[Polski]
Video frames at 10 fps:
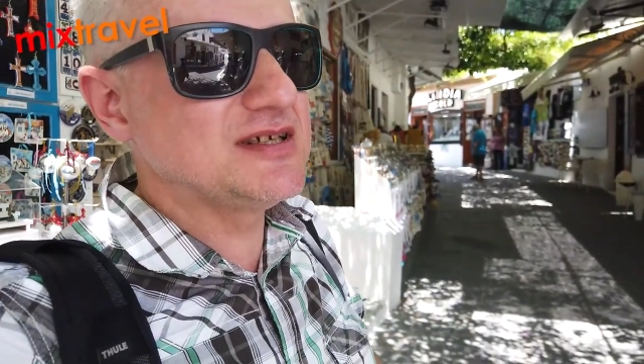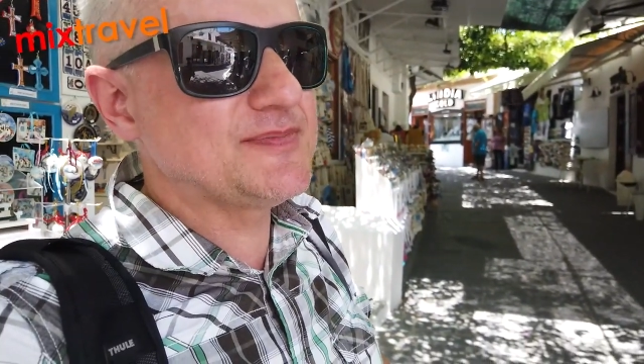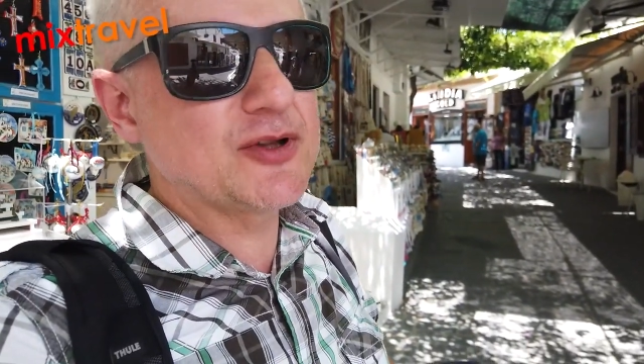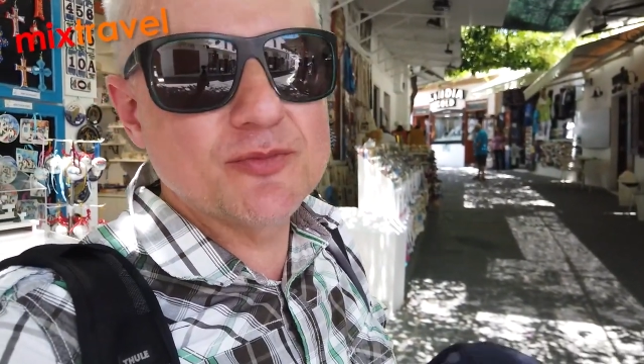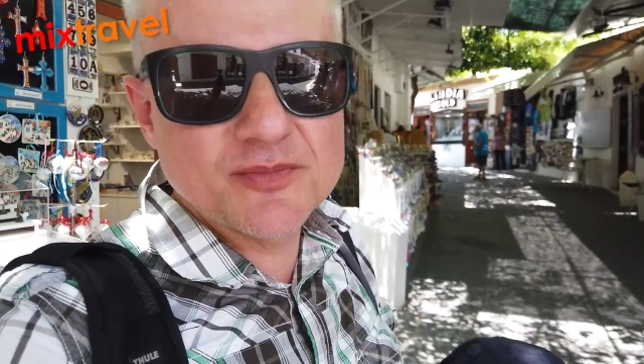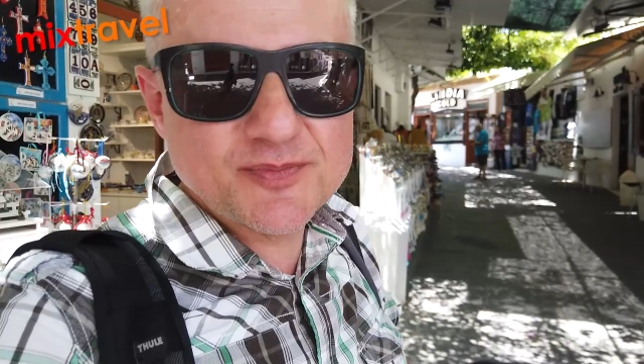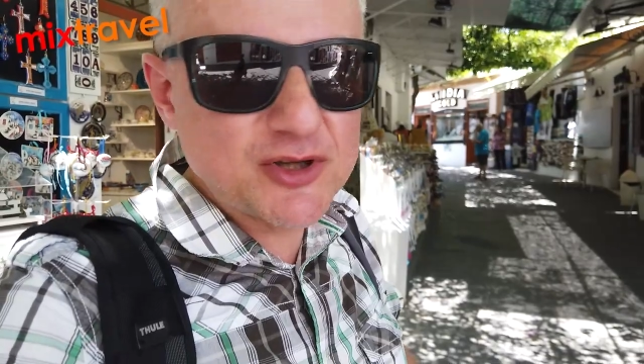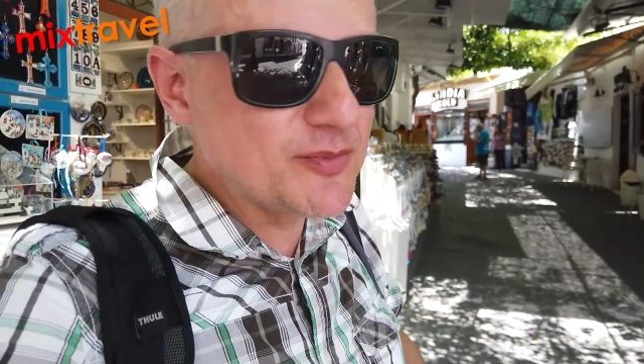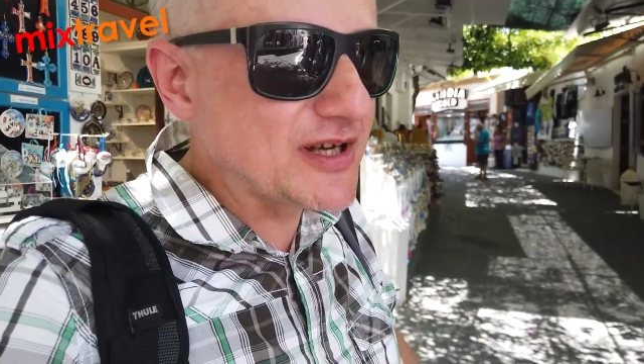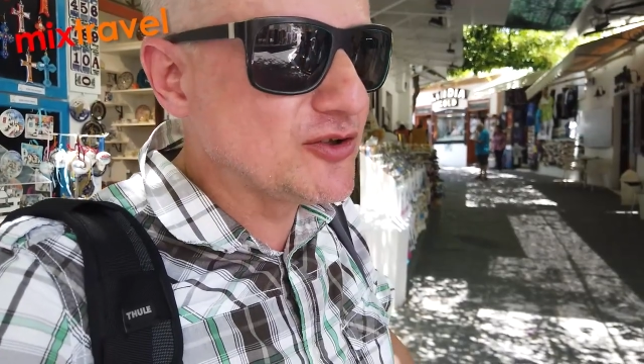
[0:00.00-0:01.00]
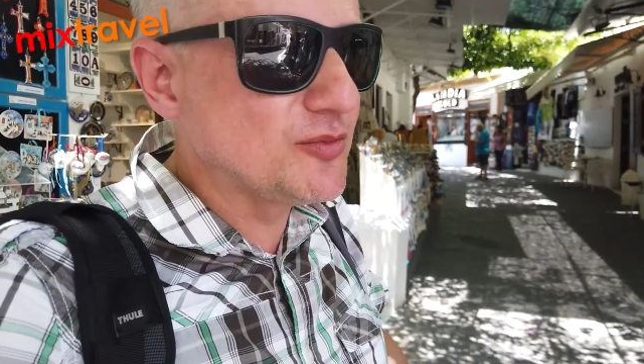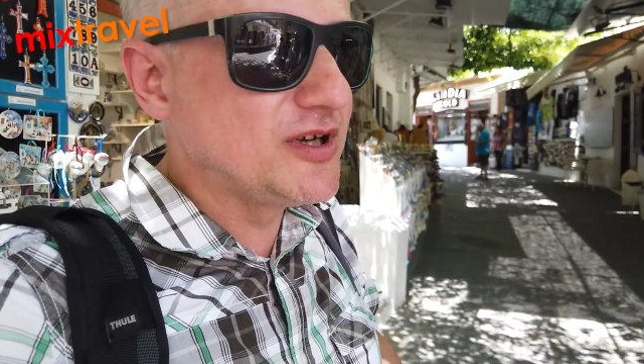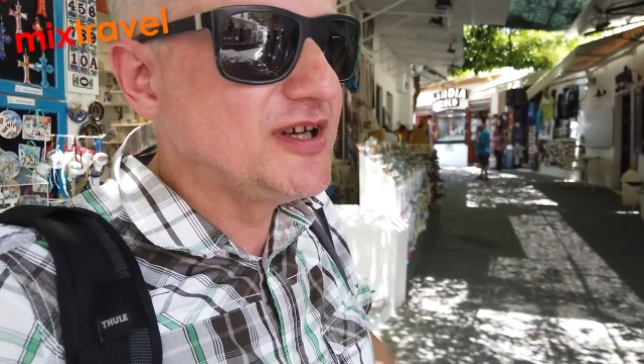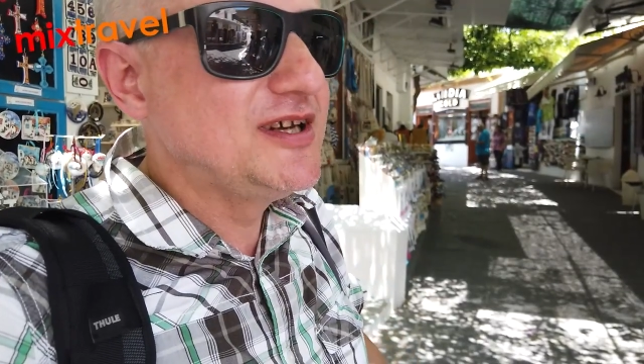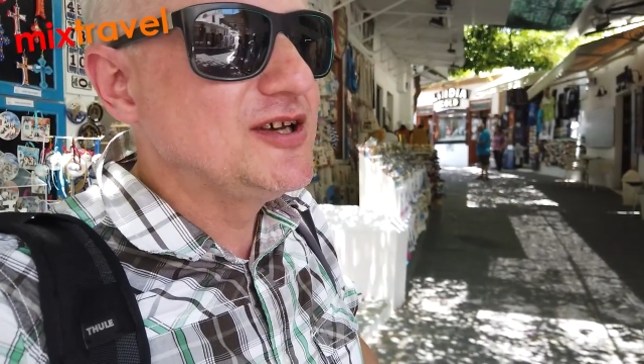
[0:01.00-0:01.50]
z, paną, z panią Magdą,
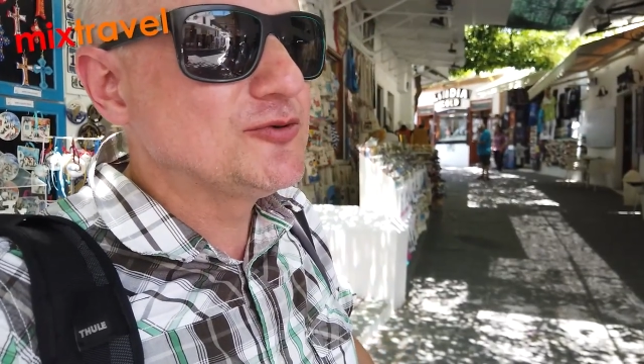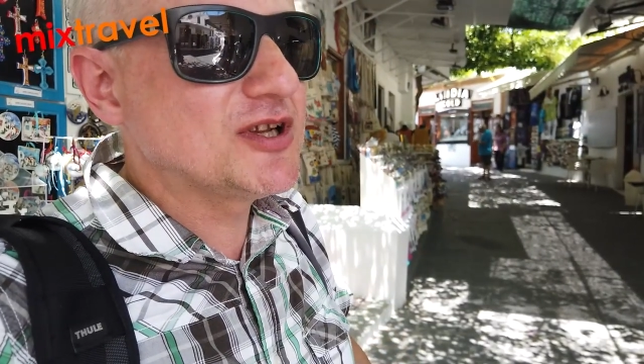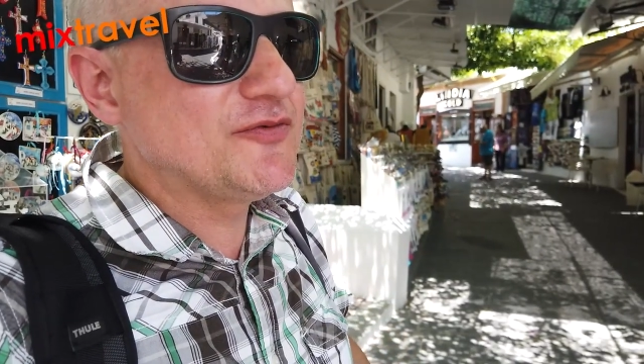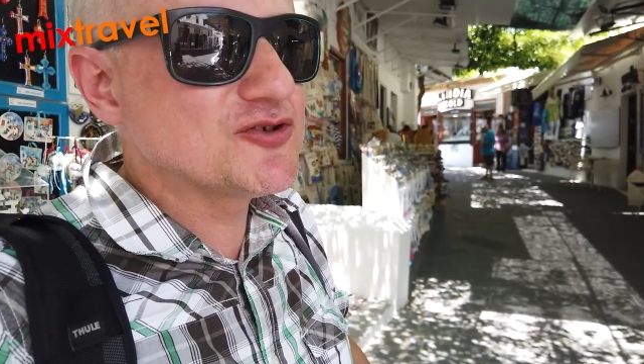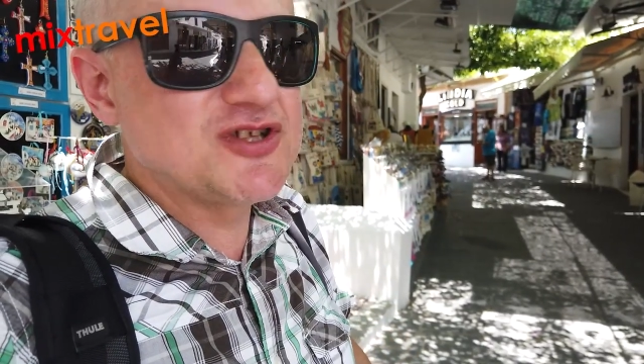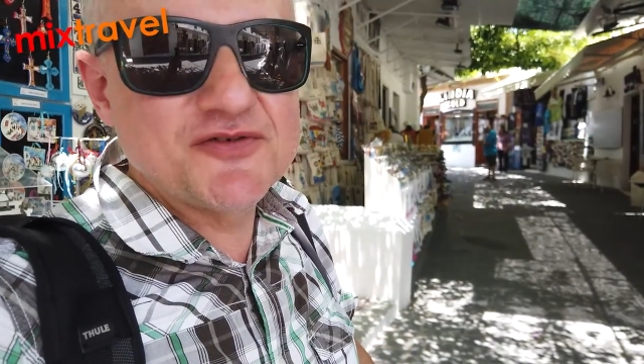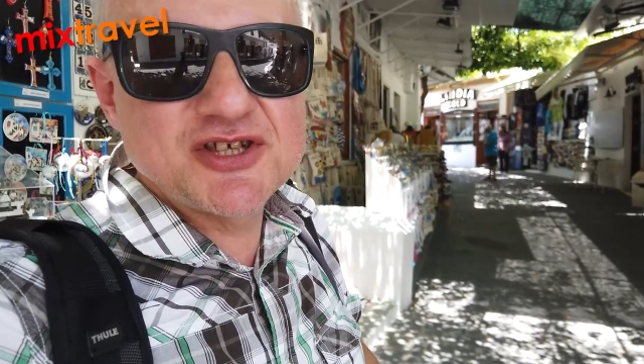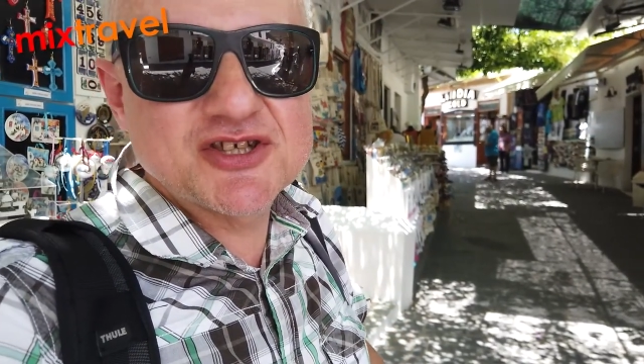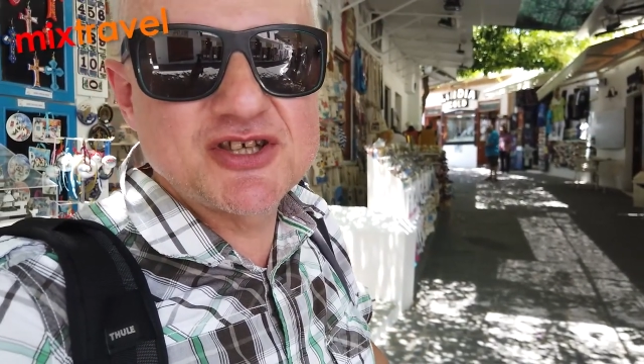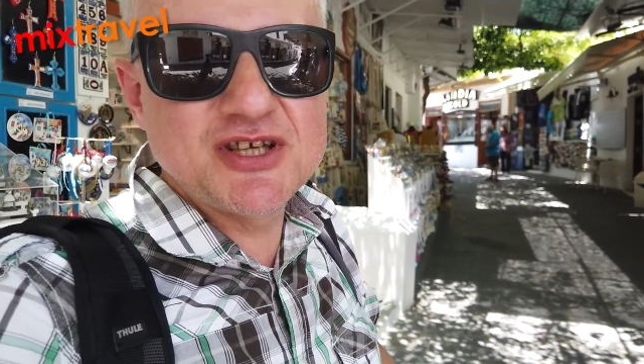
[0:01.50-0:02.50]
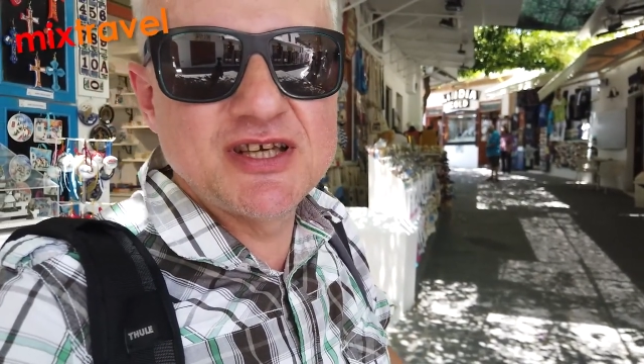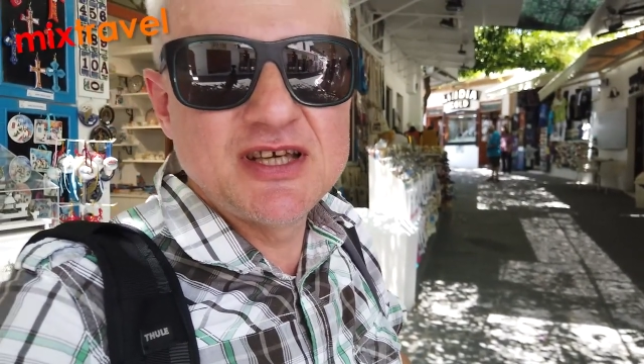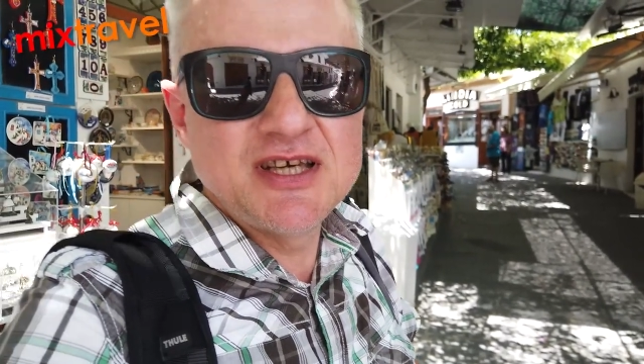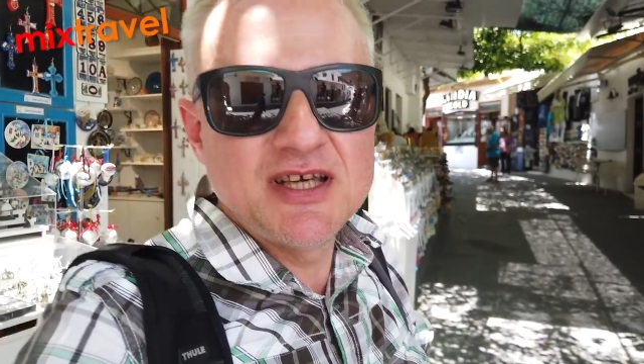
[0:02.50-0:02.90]
która tworzy te wycieczki.